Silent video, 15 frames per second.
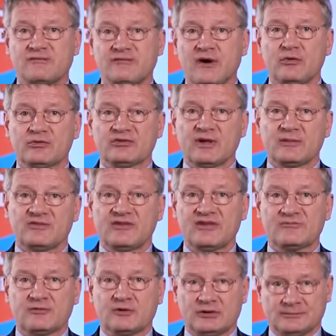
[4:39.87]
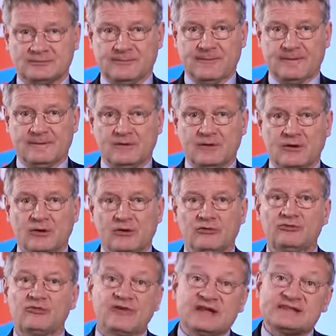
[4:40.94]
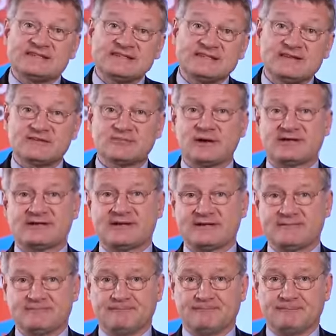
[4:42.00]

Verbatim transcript: verausgabt sehen wollen, so wählen Sie diese Parteien.